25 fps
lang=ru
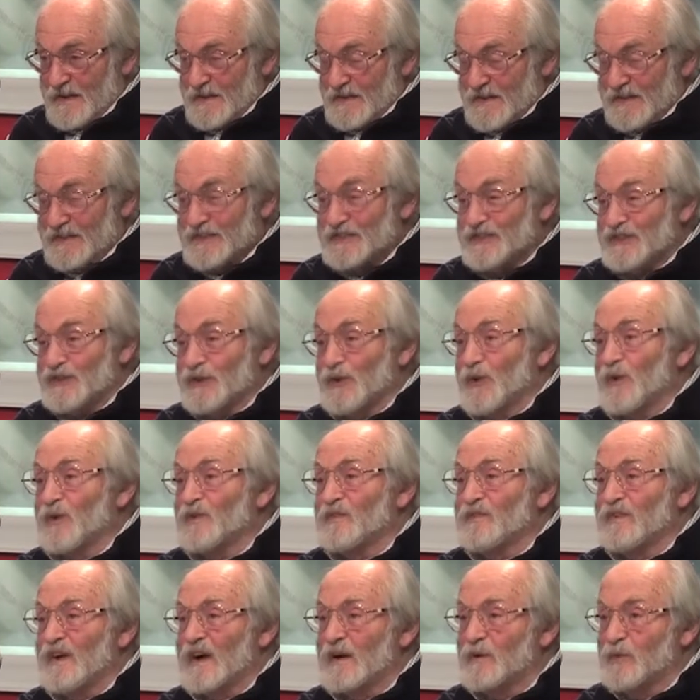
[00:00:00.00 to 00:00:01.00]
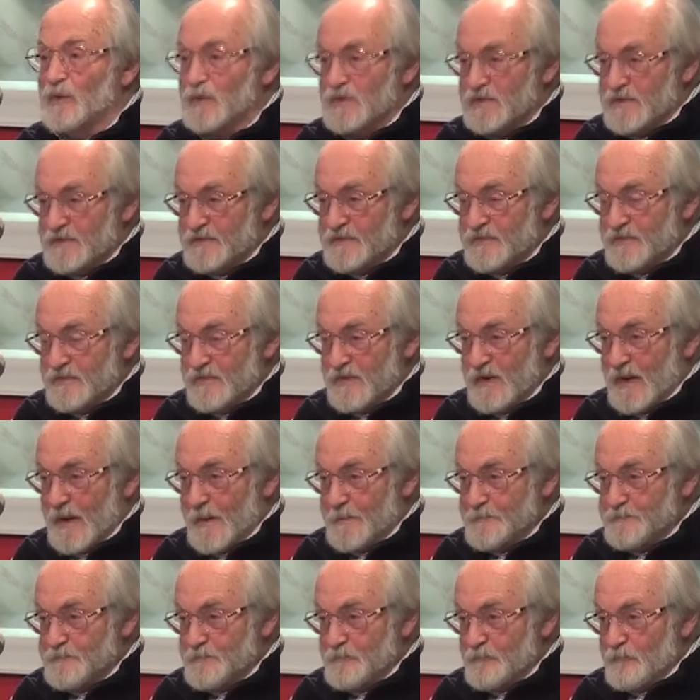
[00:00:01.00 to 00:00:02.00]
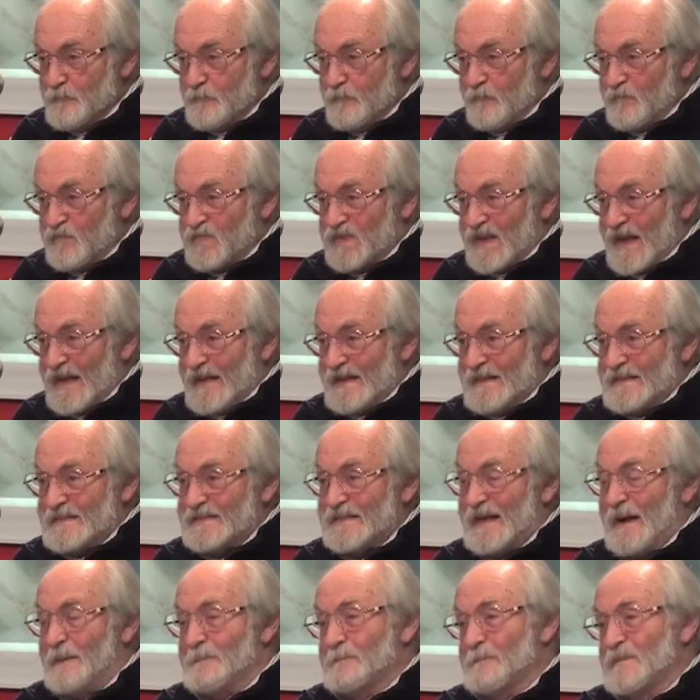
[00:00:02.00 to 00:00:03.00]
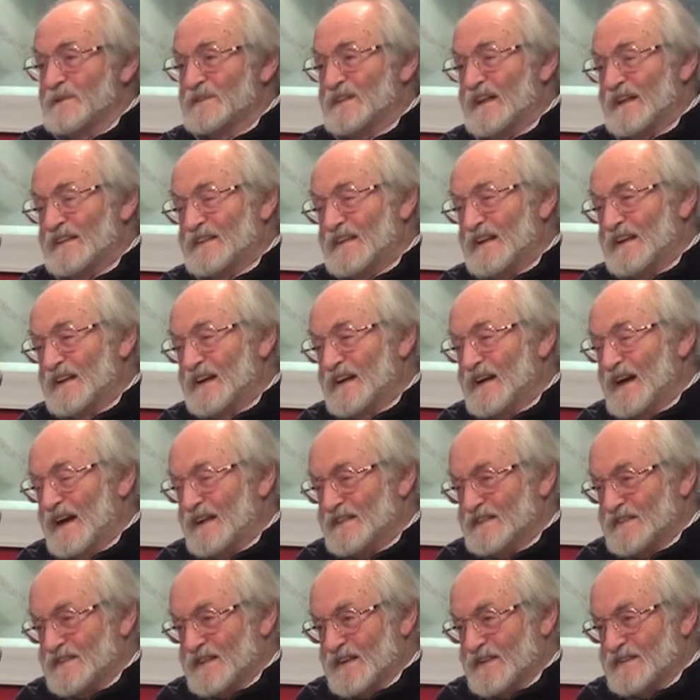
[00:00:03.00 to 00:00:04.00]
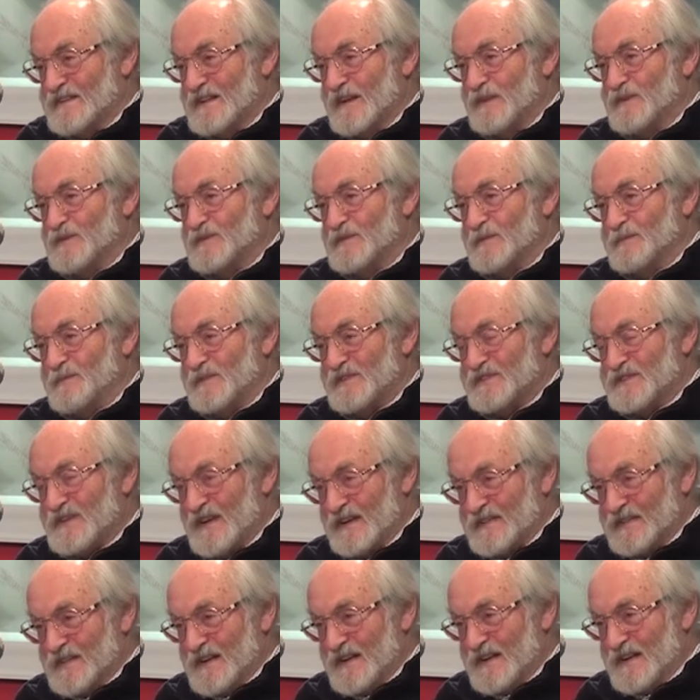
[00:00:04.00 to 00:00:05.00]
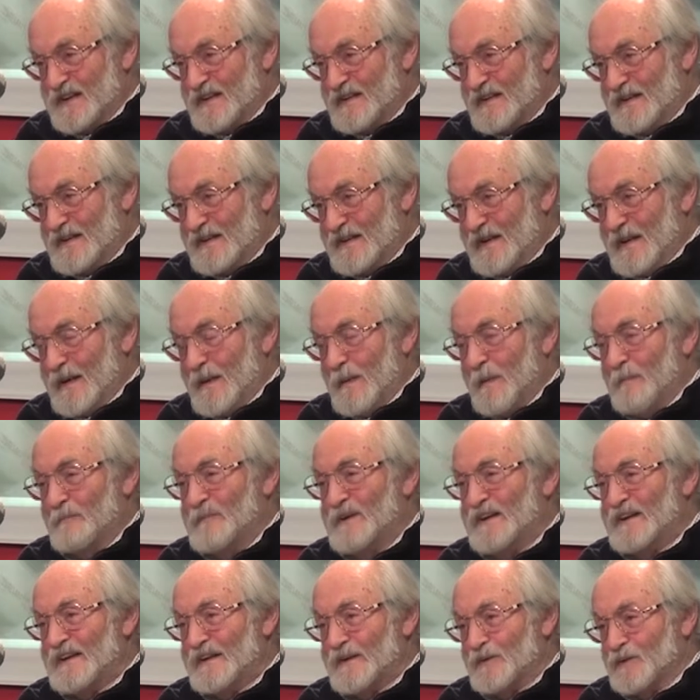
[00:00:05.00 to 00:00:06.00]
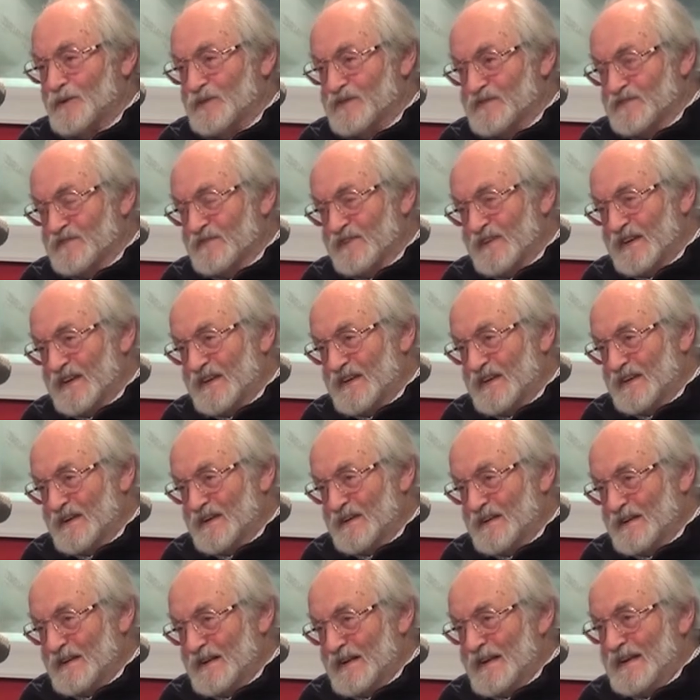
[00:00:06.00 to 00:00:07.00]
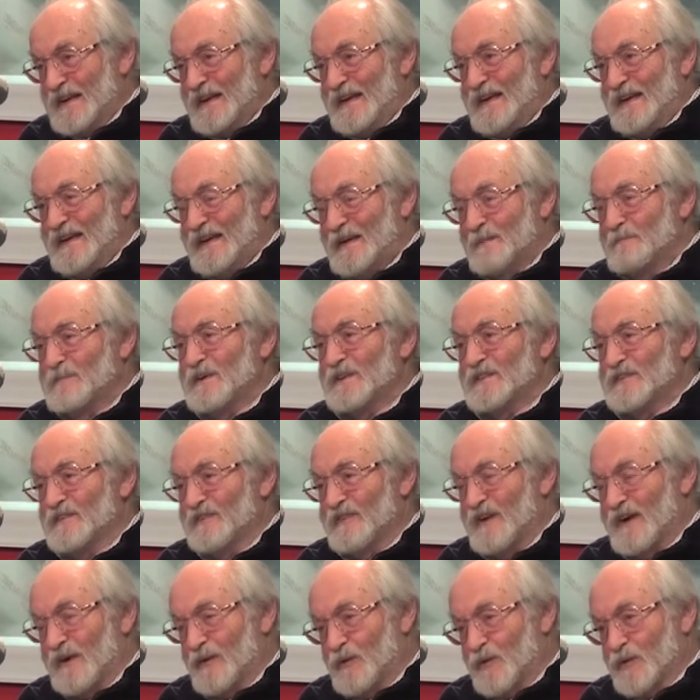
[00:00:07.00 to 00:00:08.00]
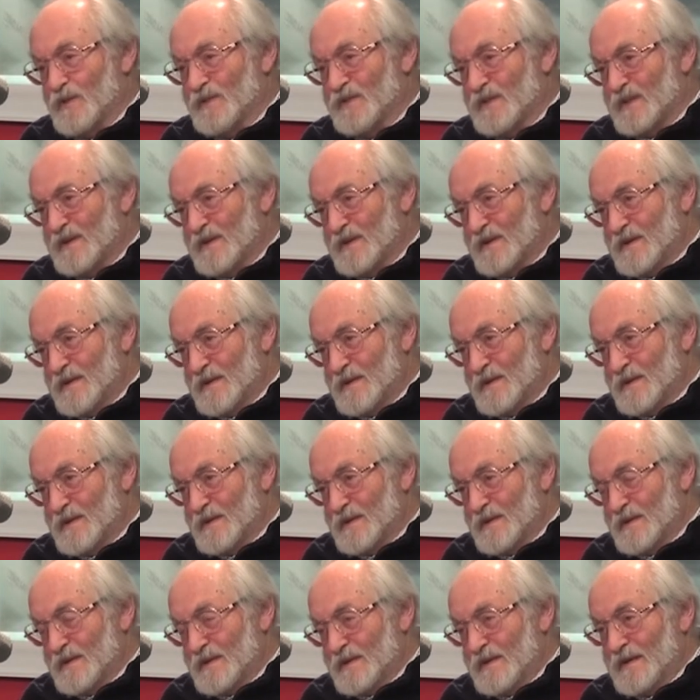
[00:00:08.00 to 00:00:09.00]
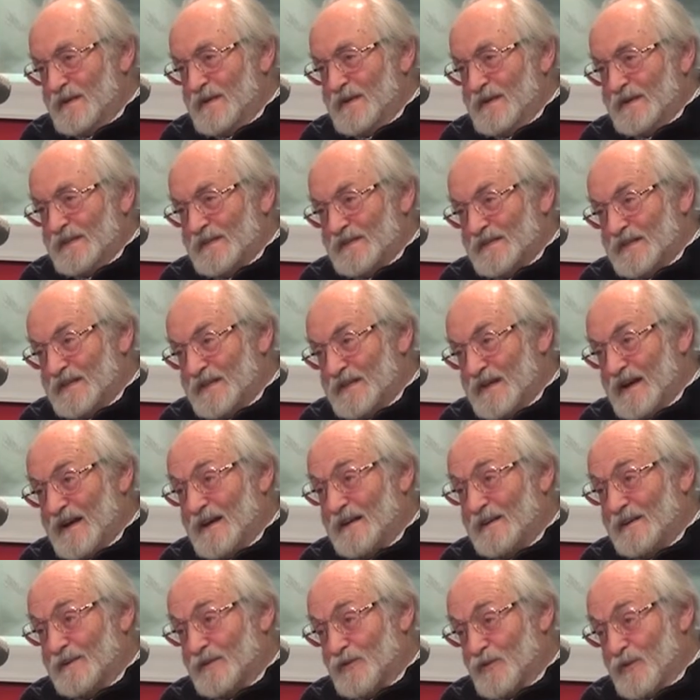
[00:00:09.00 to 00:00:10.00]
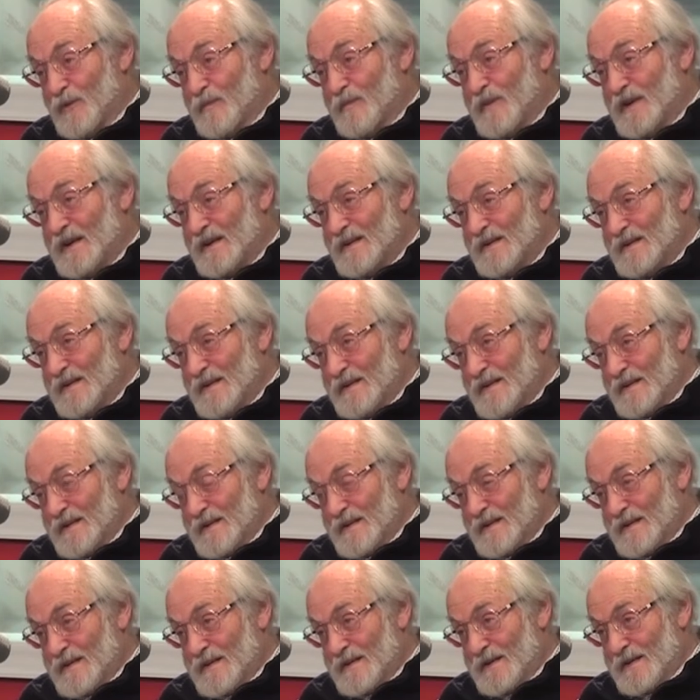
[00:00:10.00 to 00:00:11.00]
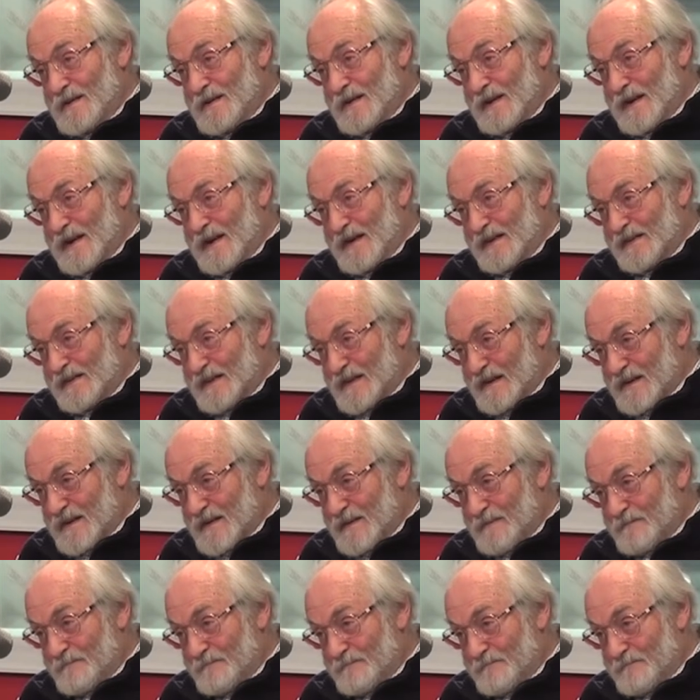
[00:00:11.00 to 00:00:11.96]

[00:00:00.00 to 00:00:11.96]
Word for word: из трех вагонов – там была делегация Союза писателей, были родственники, и был вагон для гроба Гайдара.